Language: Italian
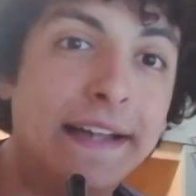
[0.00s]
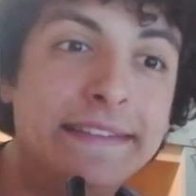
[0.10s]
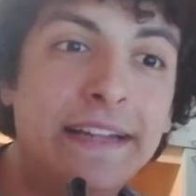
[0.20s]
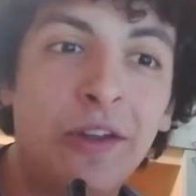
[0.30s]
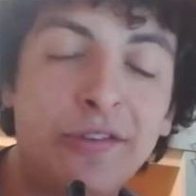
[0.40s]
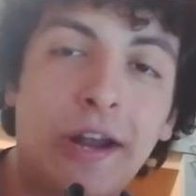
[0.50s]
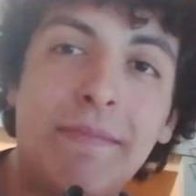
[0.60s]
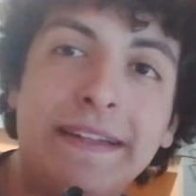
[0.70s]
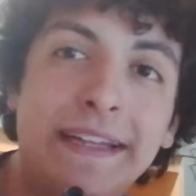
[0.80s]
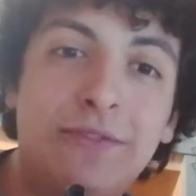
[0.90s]
nel nostro
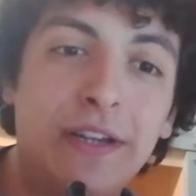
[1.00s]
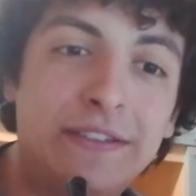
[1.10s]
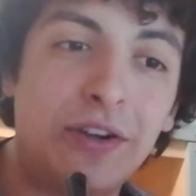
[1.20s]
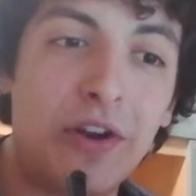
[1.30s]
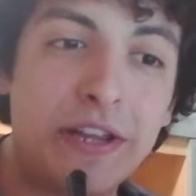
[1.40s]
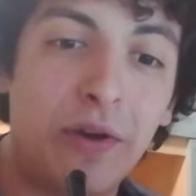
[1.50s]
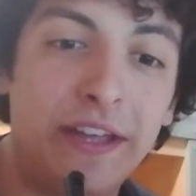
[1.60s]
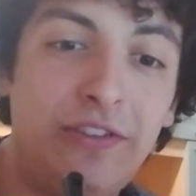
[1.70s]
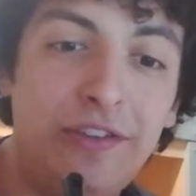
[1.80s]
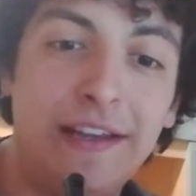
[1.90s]
armadietto elettronico che
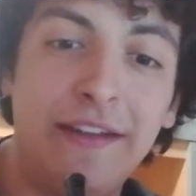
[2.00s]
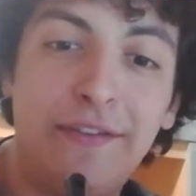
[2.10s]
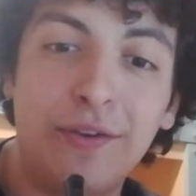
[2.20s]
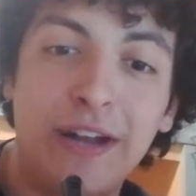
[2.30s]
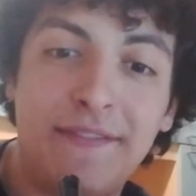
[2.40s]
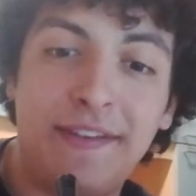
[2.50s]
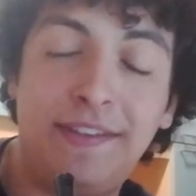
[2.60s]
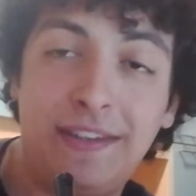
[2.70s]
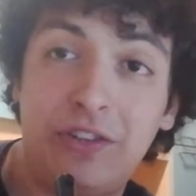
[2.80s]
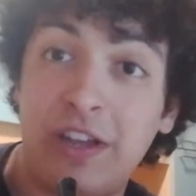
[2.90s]
ci seleziona i
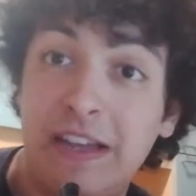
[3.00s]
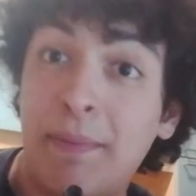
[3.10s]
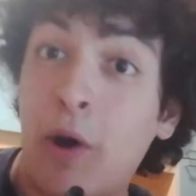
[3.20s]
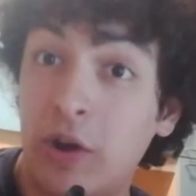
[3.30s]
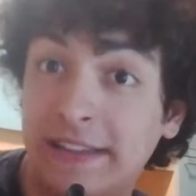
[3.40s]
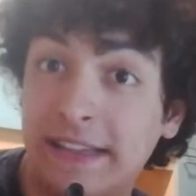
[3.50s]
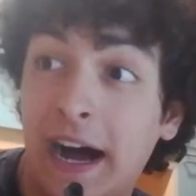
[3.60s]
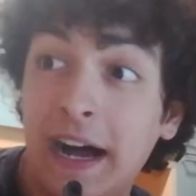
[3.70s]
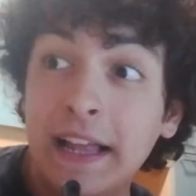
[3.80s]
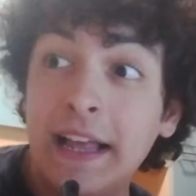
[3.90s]
vestiti e ce li
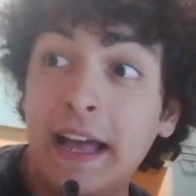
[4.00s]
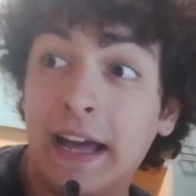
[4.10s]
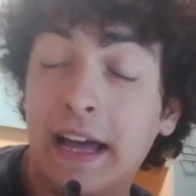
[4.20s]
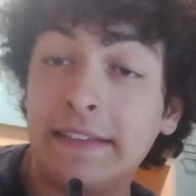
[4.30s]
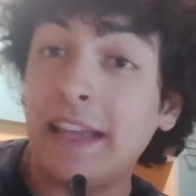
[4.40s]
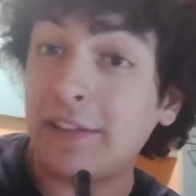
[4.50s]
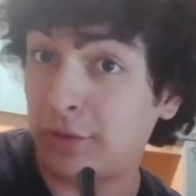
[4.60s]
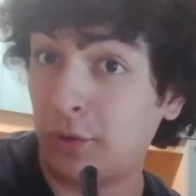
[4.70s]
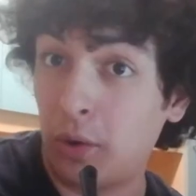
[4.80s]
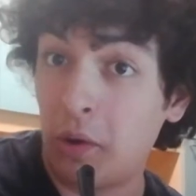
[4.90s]
porta eh, da
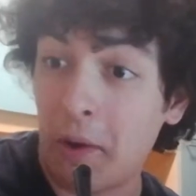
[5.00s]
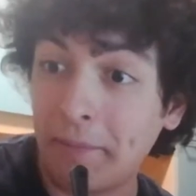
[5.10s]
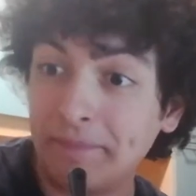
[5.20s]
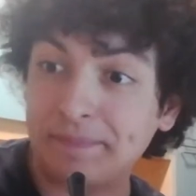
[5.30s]
solo